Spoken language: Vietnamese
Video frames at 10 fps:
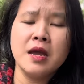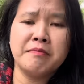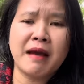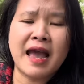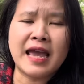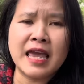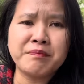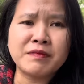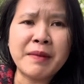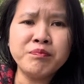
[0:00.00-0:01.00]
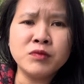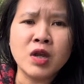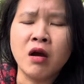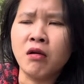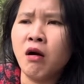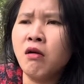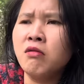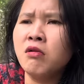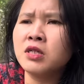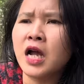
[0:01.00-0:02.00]
mà em tắm trời ơi
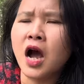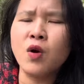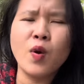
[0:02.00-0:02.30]
nó sợ